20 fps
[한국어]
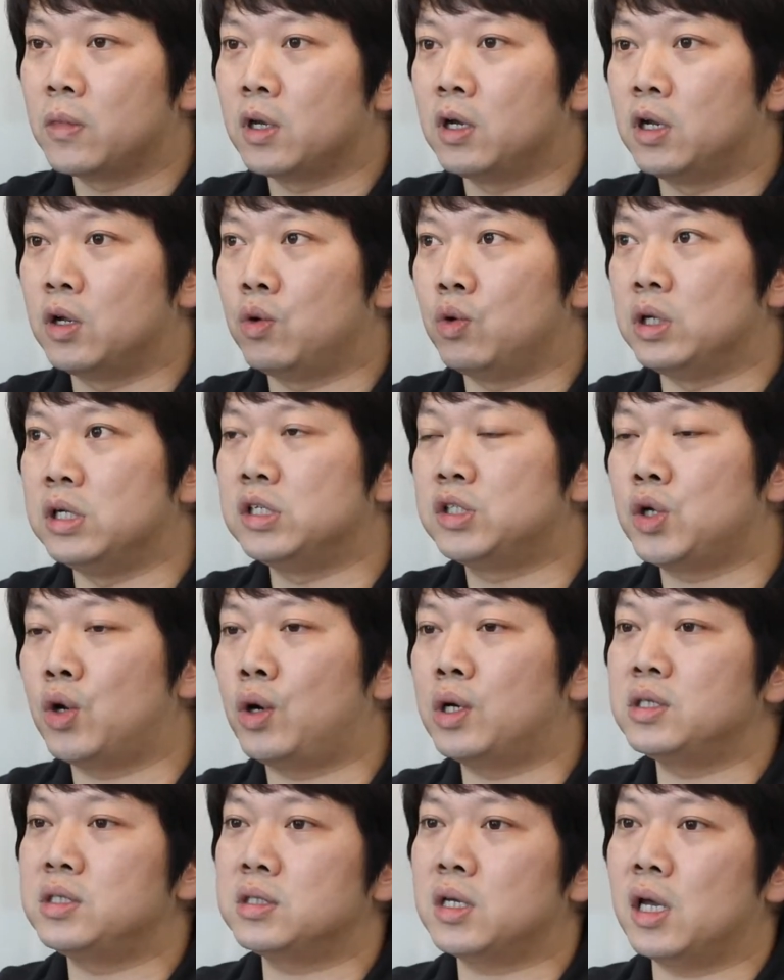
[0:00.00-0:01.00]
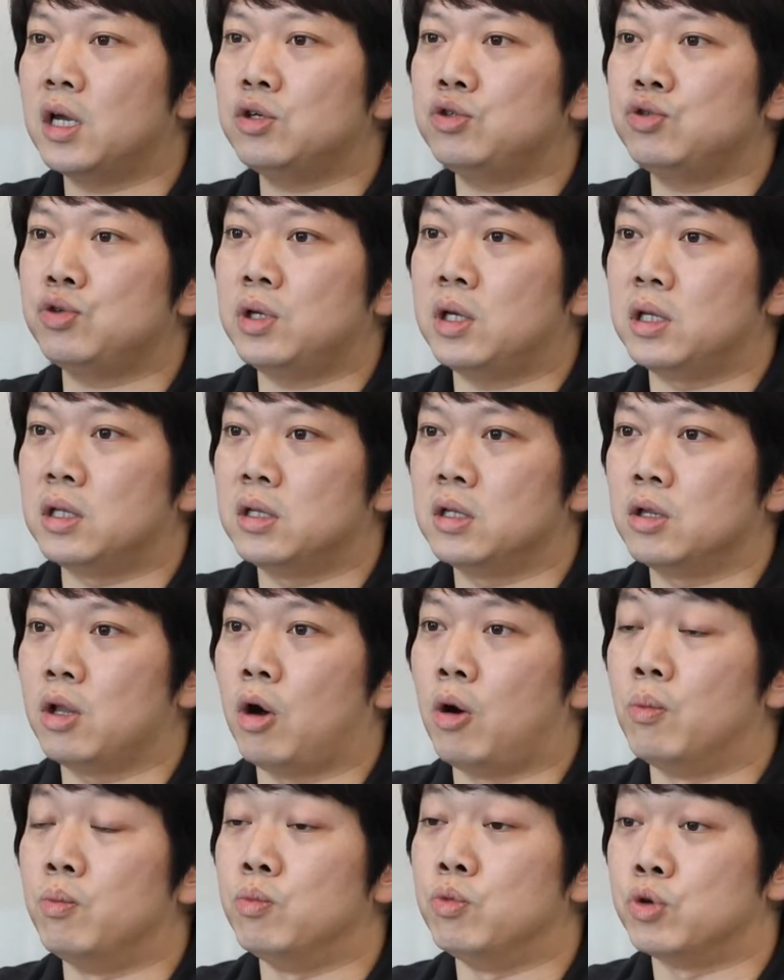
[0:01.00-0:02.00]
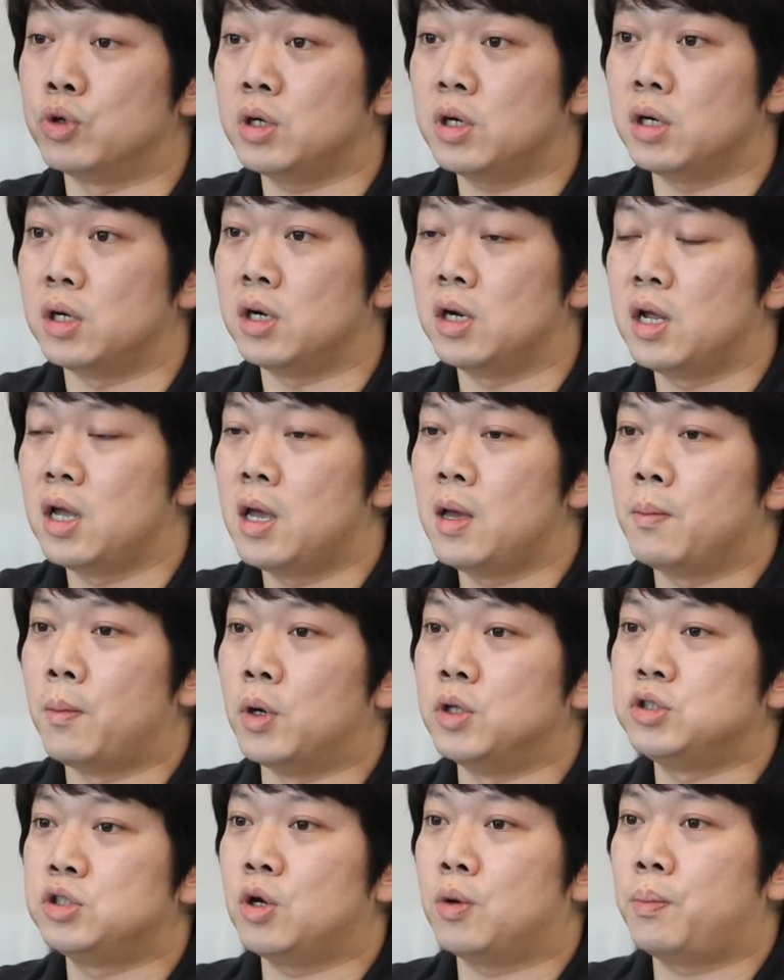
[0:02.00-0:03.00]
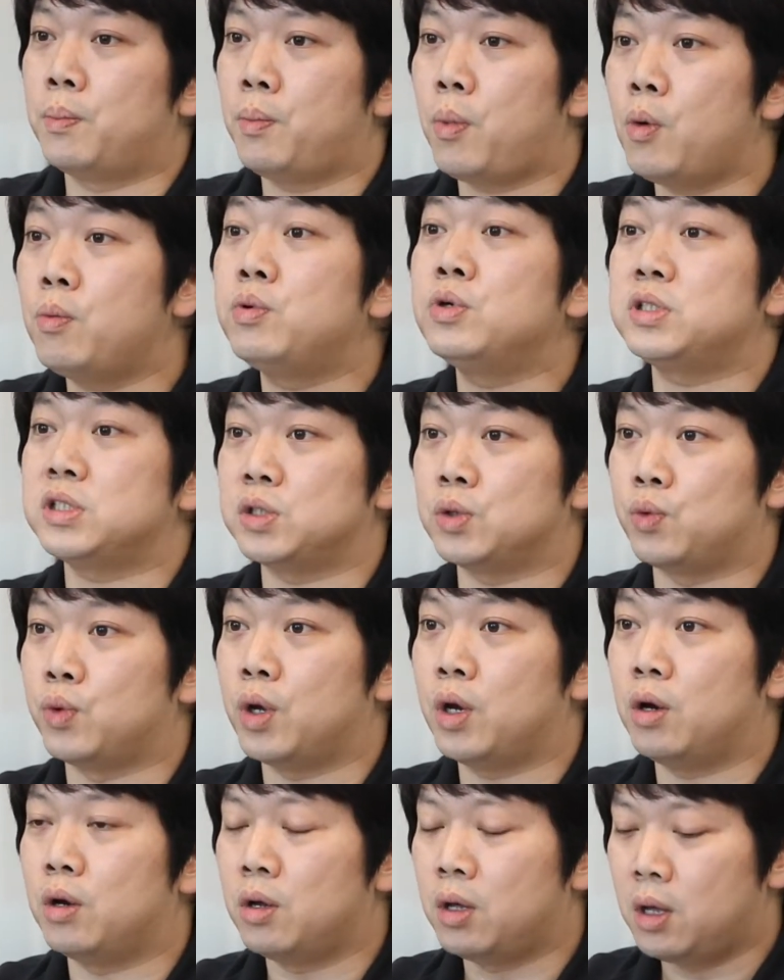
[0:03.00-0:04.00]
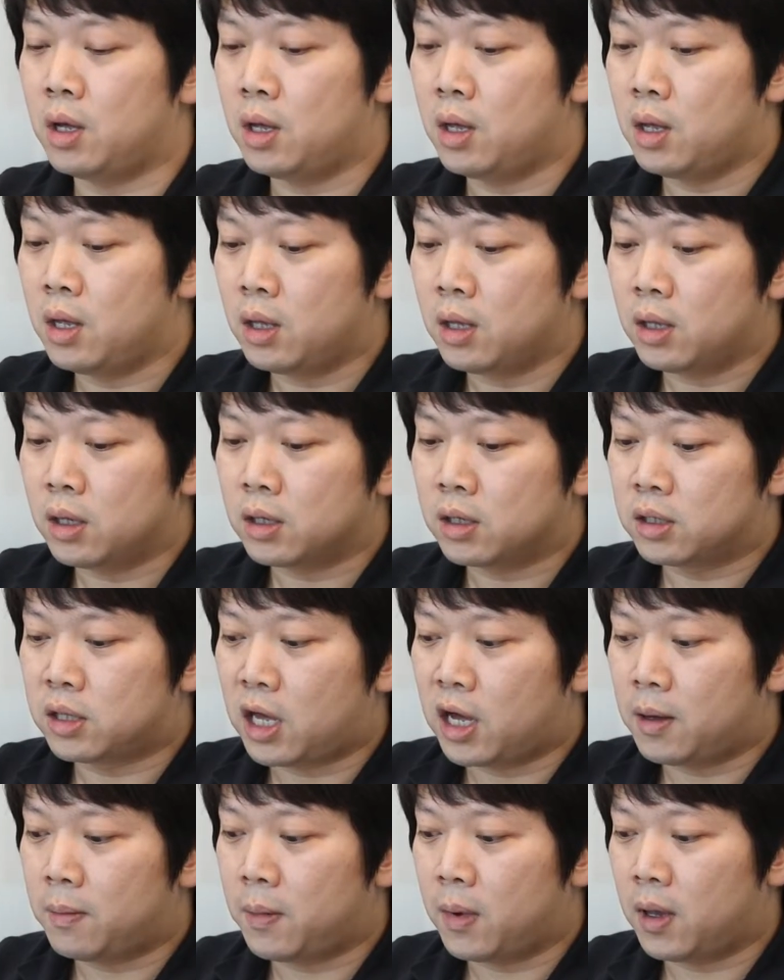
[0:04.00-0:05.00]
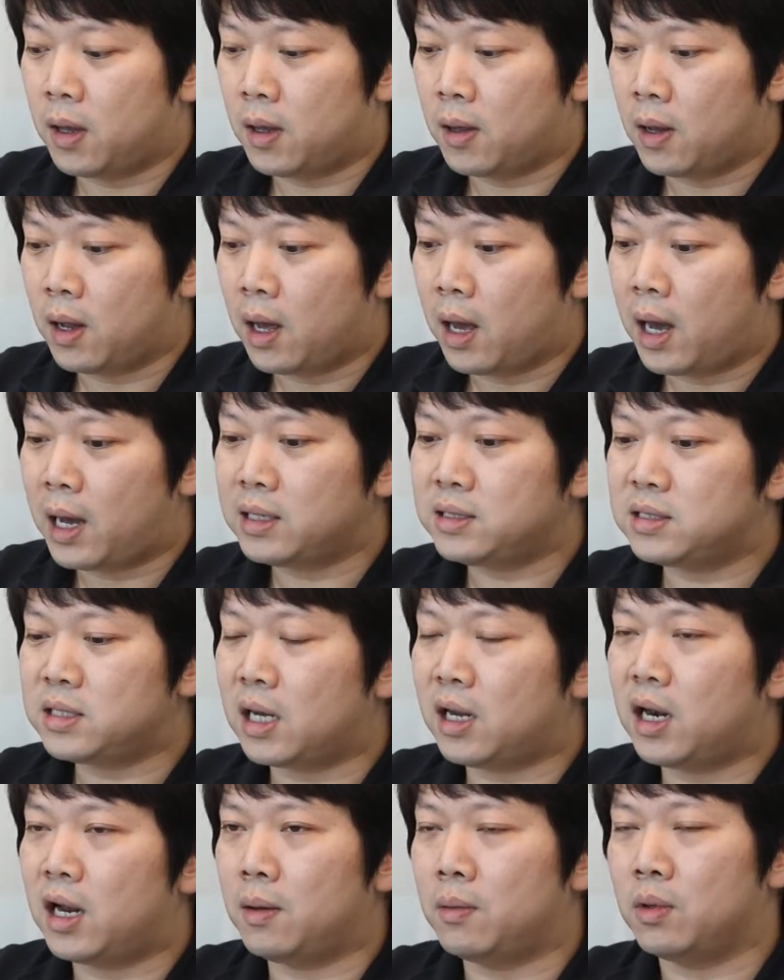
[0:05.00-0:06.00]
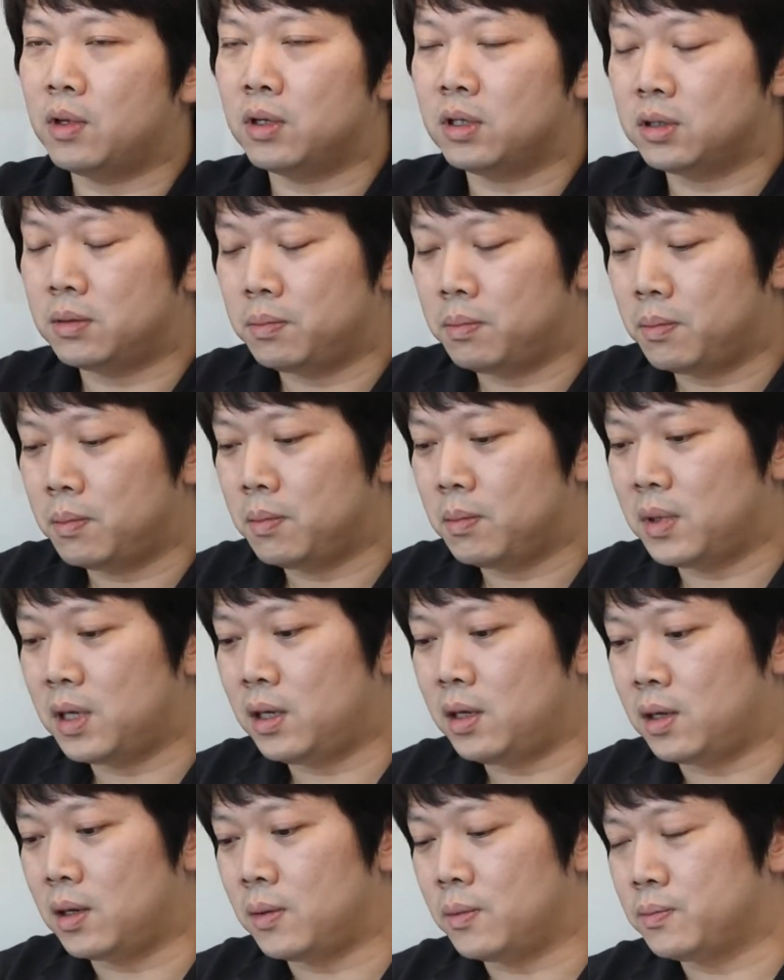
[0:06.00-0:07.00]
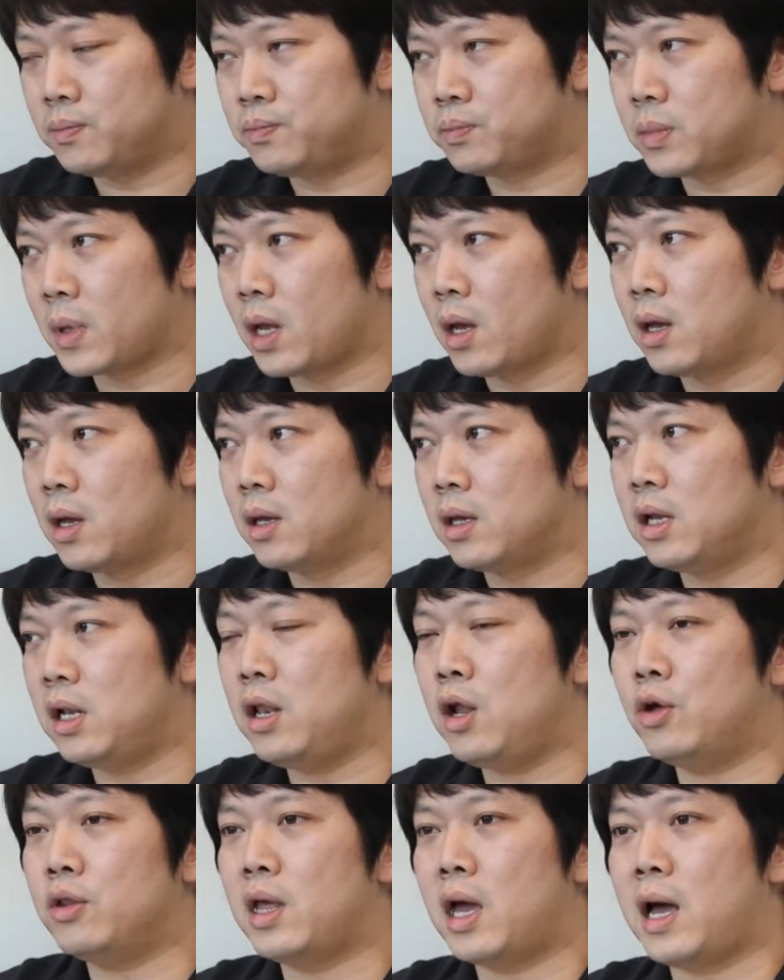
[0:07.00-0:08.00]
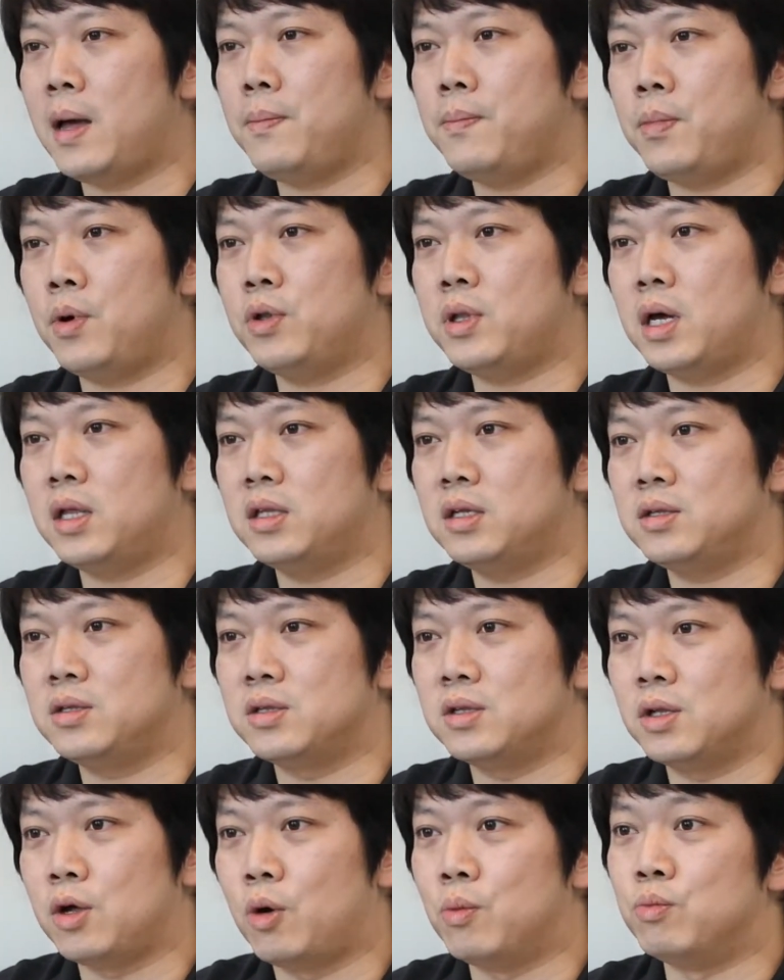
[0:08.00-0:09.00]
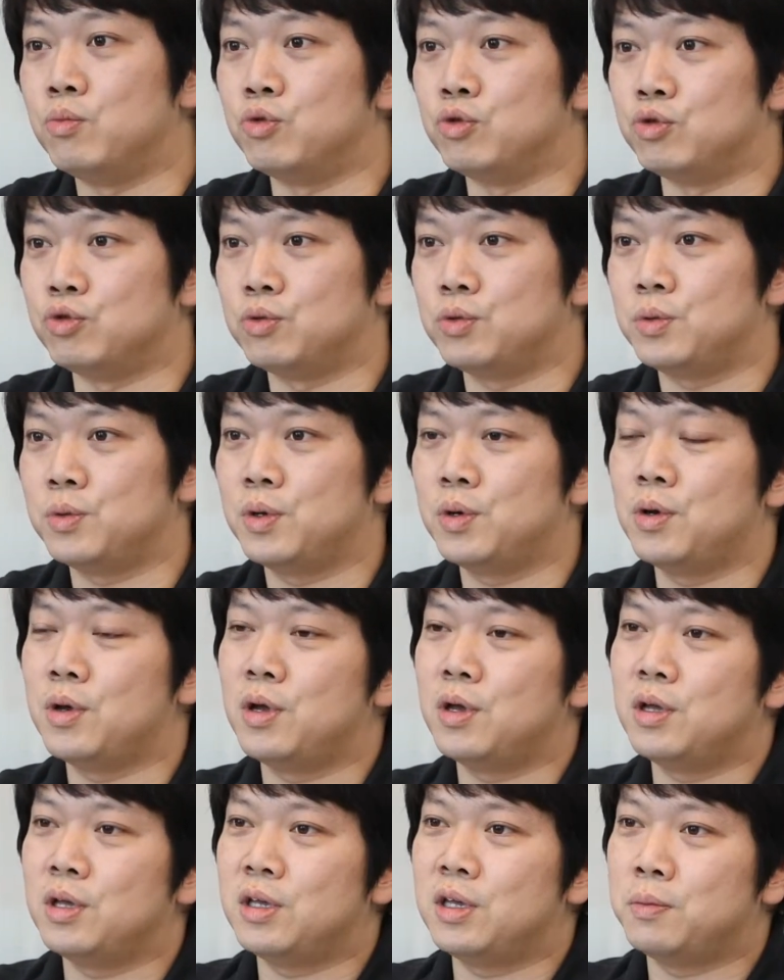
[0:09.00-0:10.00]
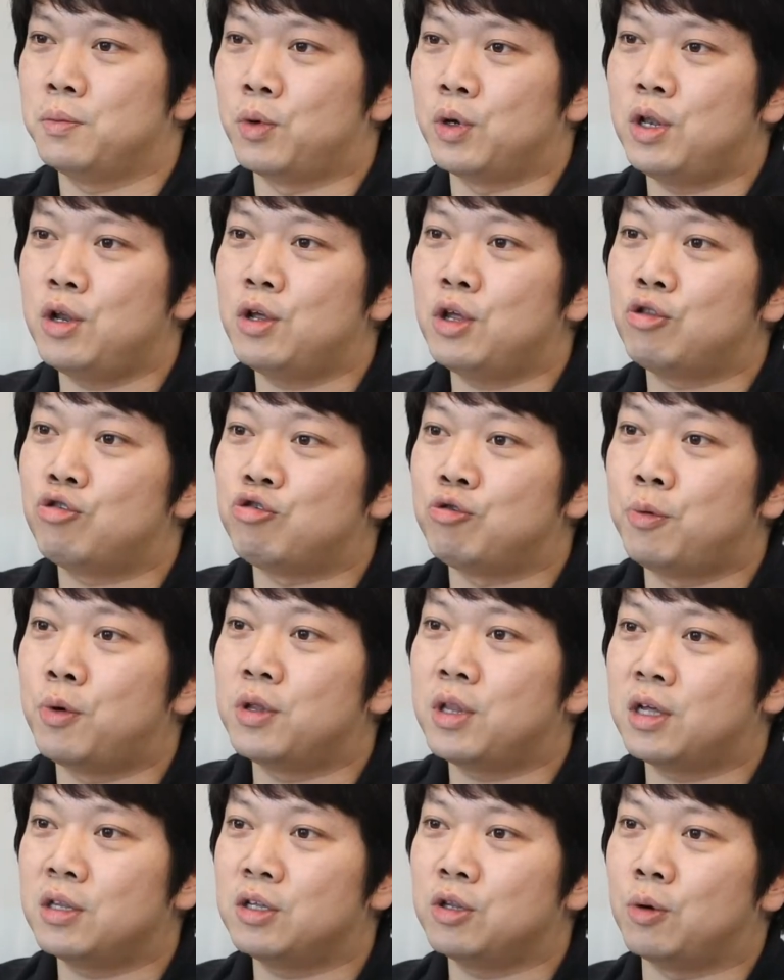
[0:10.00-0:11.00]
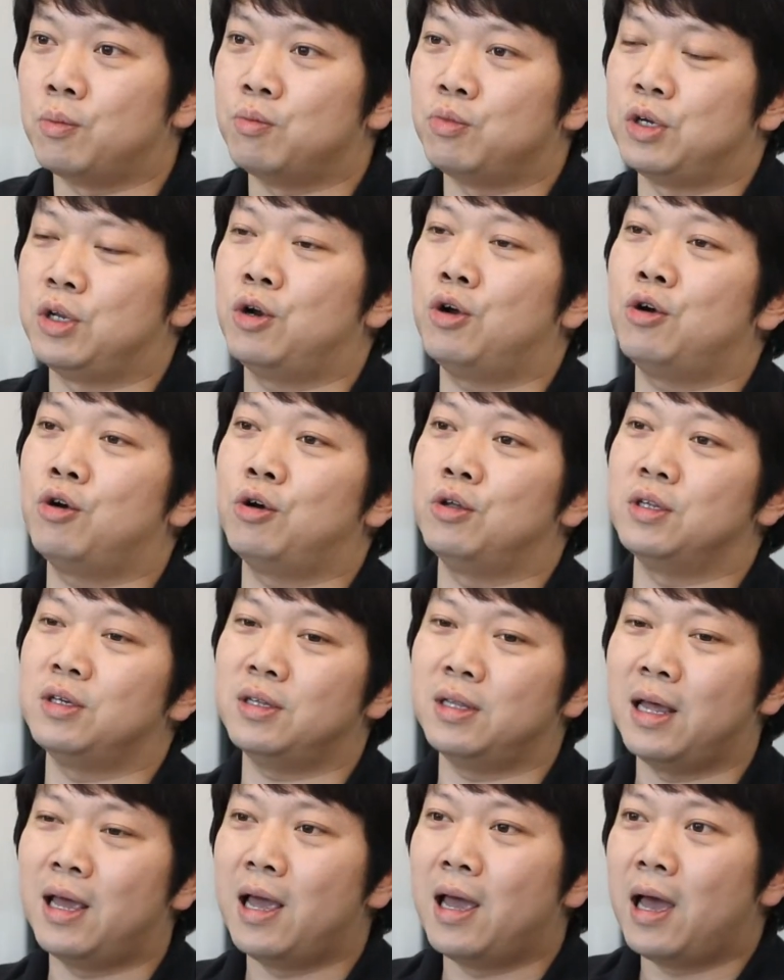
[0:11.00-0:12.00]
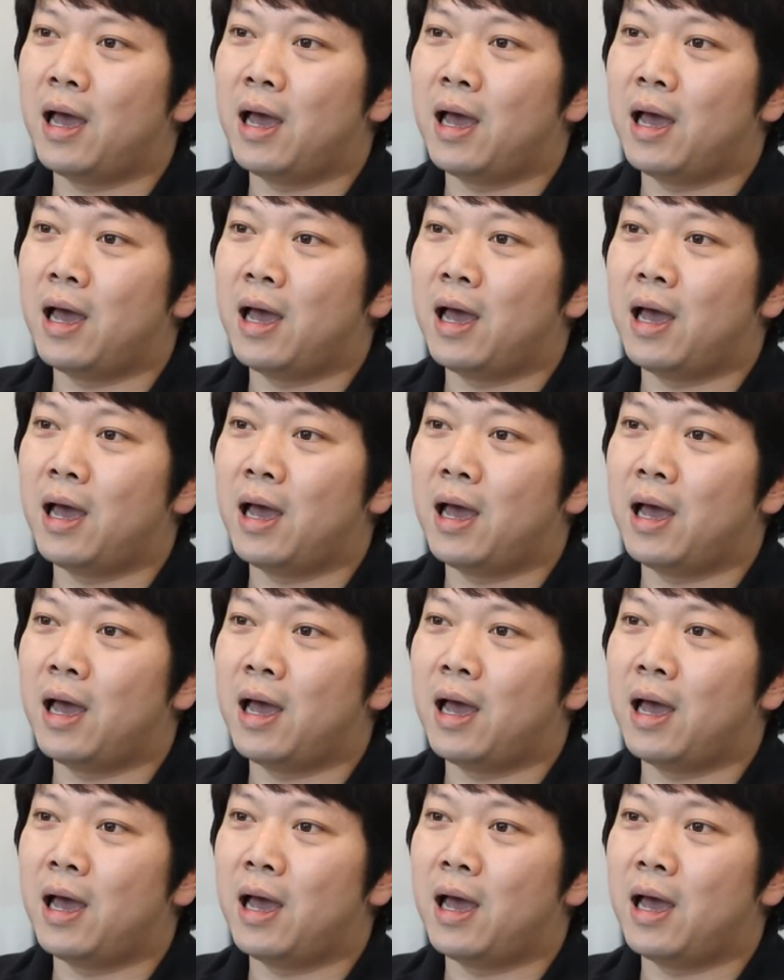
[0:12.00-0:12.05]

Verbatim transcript: 그리고 일정한 스케줄이 있는 업무를 먼저 뽑으시고요. 그 다음에 한 사람이 1년에 한 번 하는 업무, 뭐 1년에 2번 하는 업무, 이런 거는